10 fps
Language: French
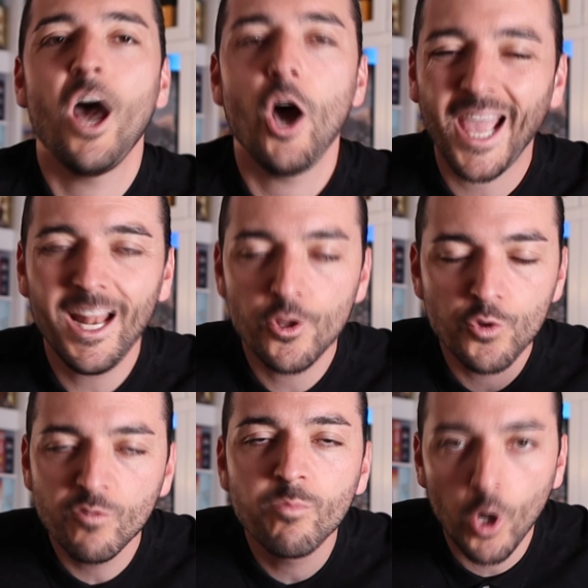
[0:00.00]
Aurel,
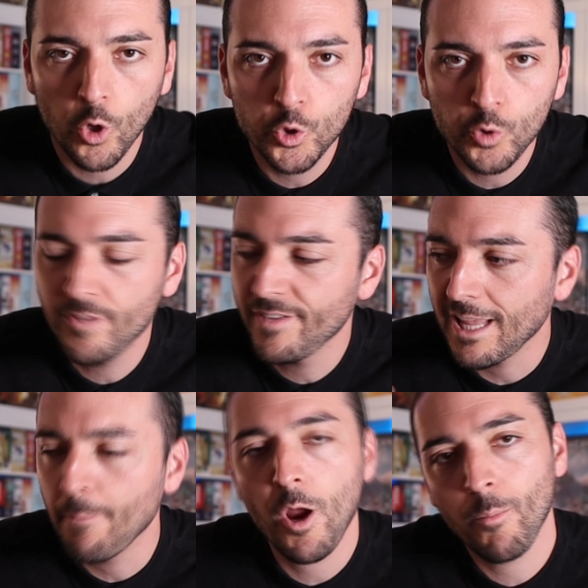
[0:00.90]
trouve-moi un jeu qui fait de
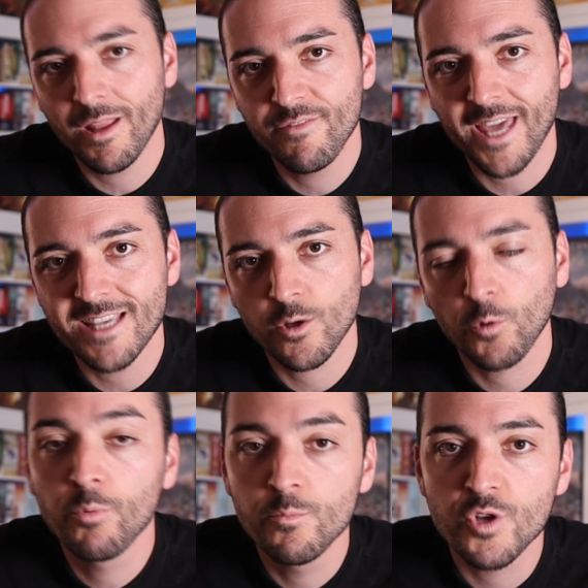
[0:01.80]
la meilleure planification que Boom